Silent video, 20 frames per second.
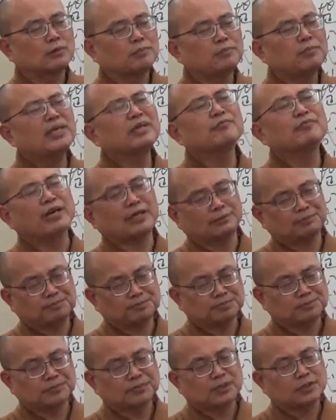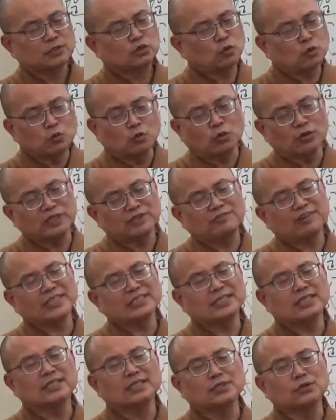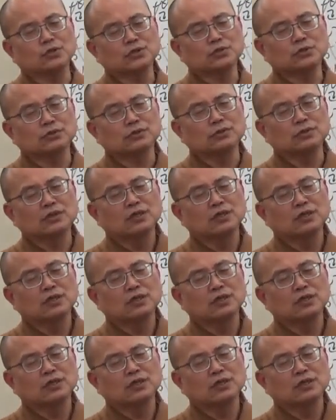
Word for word: 灭法，中国也发生很多次。